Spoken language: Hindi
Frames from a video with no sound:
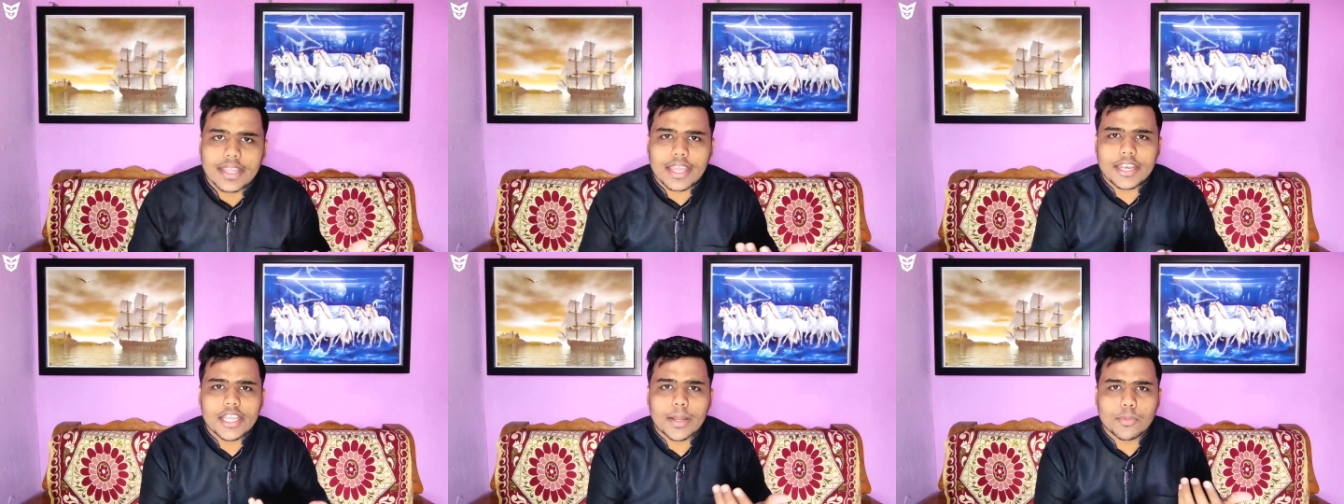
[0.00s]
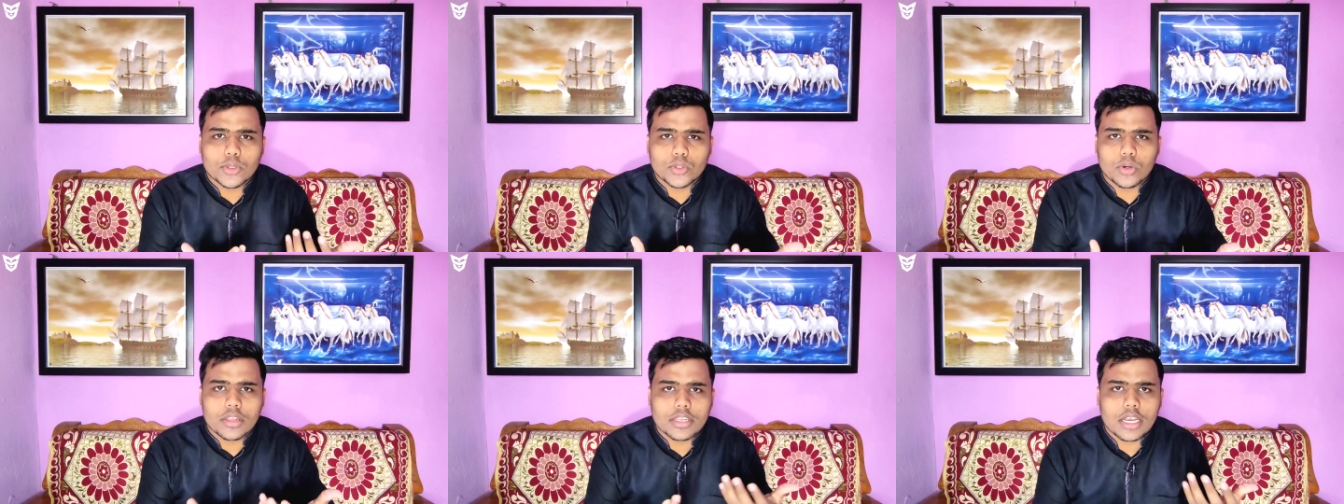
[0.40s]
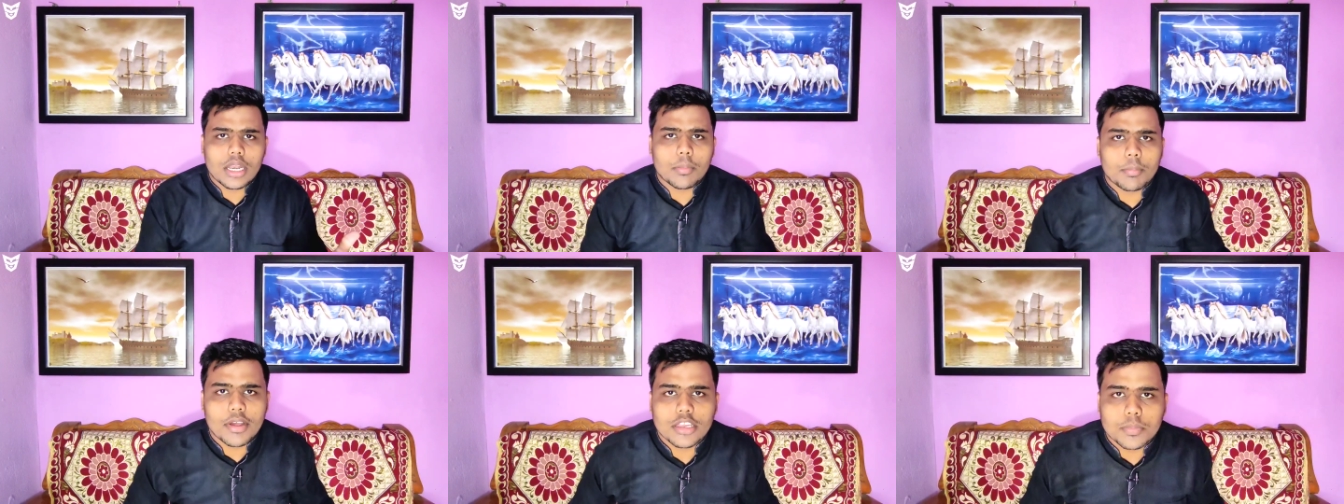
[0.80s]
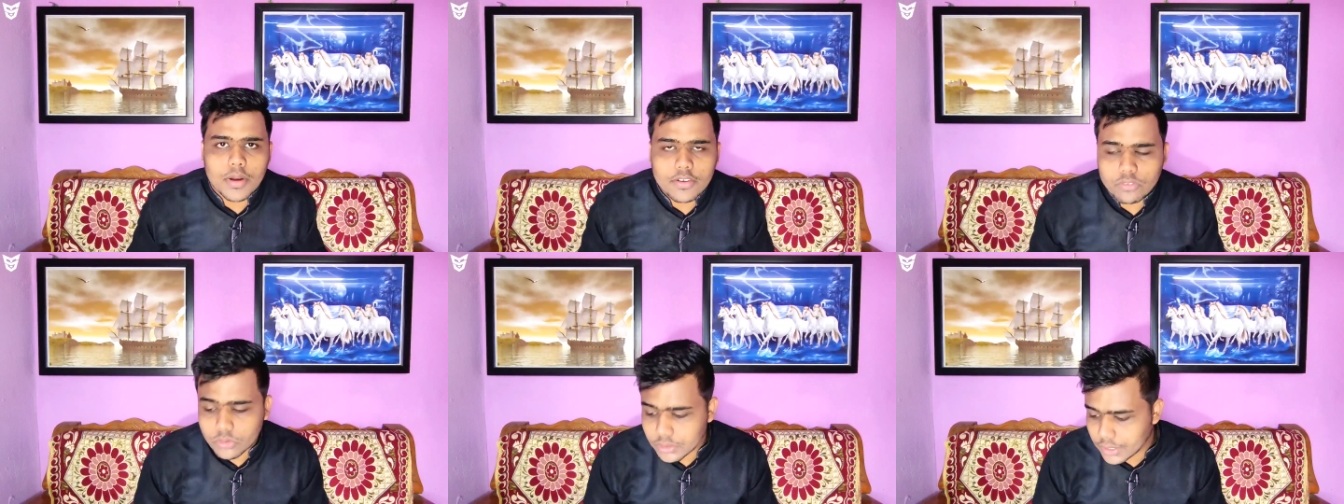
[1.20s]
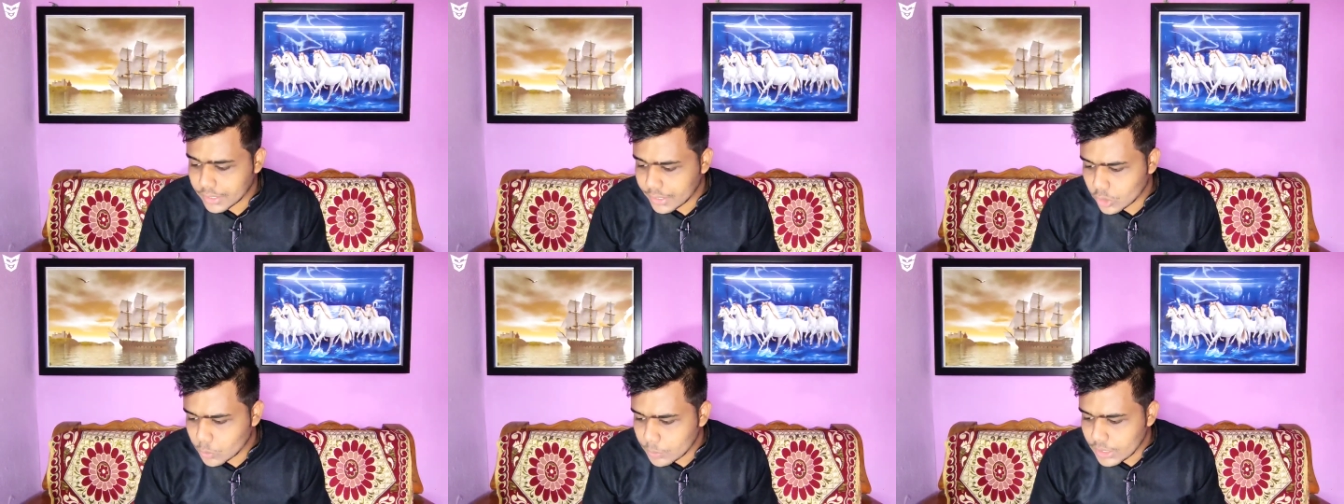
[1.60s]
यानी कि आपको थोड़ा सा लंबा स्मार्टफोन
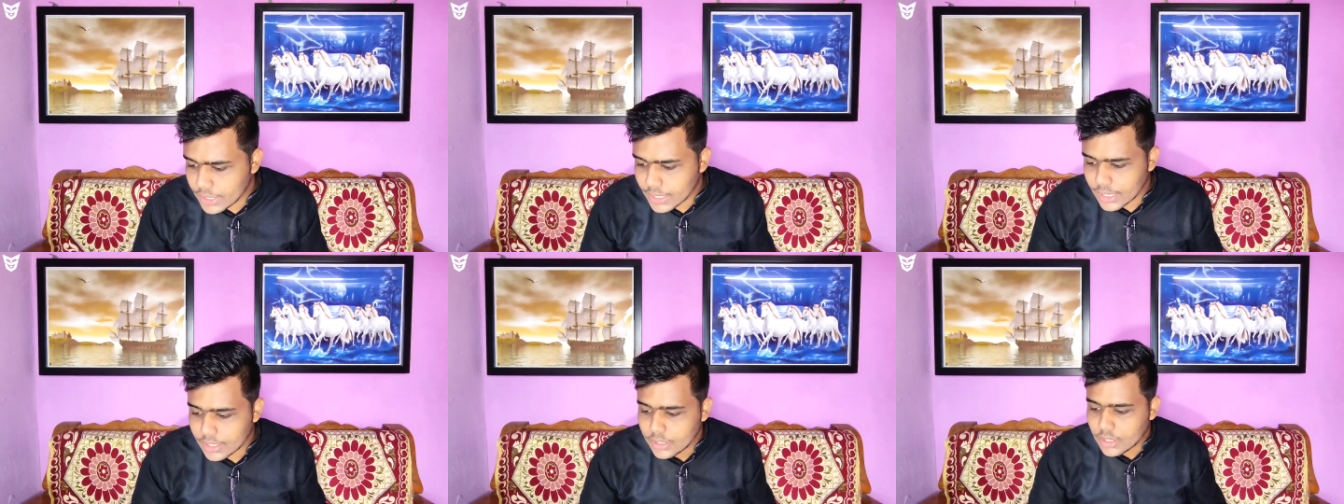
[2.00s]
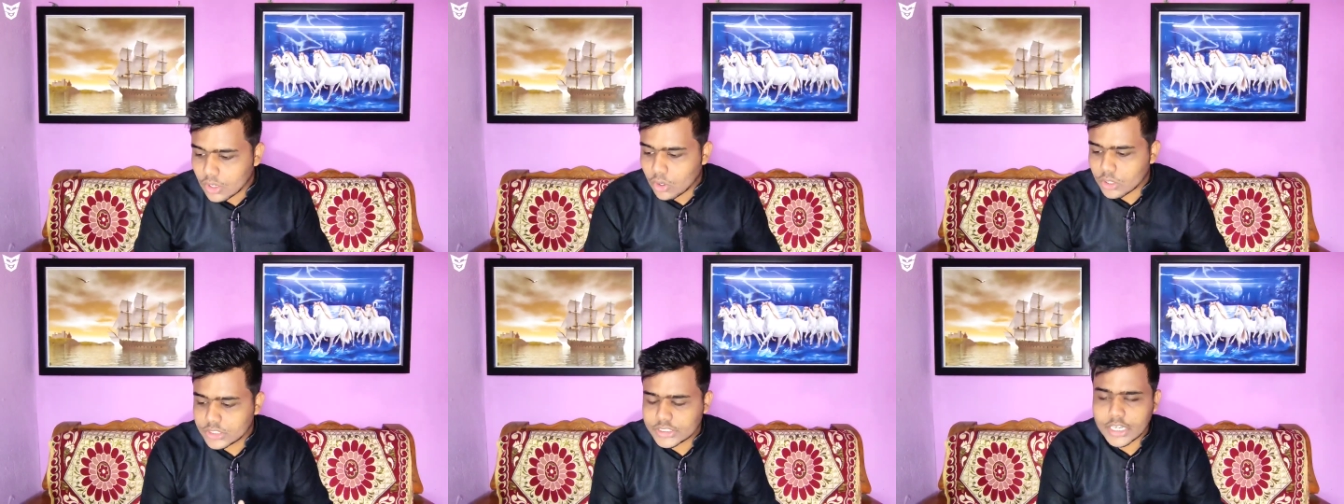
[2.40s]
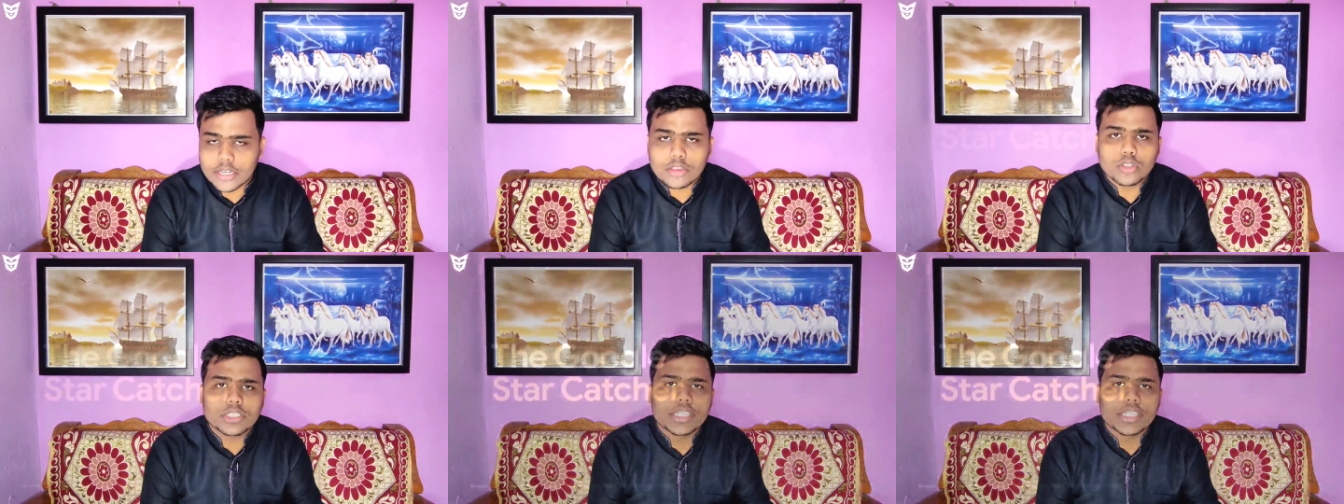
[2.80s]
देखने को मिलेगा और चार सौ